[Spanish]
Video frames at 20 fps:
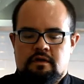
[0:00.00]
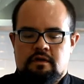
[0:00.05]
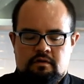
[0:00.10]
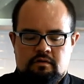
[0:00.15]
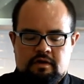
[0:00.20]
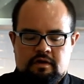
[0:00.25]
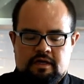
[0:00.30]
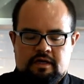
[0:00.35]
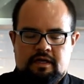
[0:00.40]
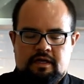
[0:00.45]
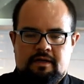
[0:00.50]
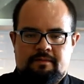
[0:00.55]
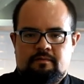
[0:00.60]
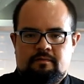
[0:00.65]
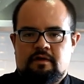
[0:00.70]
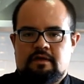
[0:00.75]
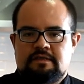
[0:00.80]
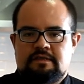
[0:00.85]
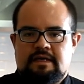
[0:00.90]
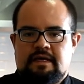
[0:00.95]
lo que
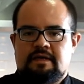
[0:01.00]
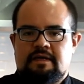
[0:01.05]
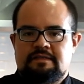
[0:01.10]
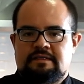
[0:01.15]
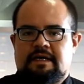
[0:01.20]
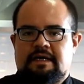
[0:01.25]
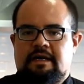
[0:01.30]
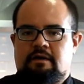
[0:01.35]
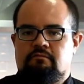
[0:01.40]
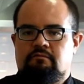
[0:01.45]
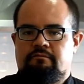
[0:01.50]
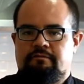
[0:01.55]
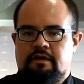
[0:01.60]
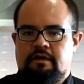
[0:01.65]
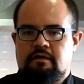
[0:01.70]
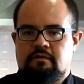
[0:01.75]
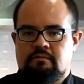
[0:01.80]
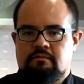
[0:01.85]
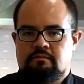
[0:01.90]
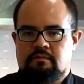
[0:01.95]
queremos es ya sacar un
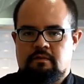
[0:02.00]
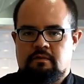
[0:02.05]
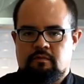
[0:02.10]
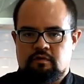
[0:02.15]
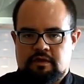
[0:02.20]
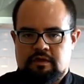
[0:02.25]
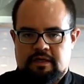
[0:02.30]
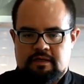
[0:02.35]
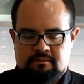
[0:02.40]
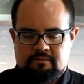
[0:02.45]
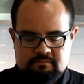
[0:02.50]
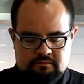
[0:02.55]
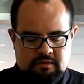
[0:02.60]
filo como tal.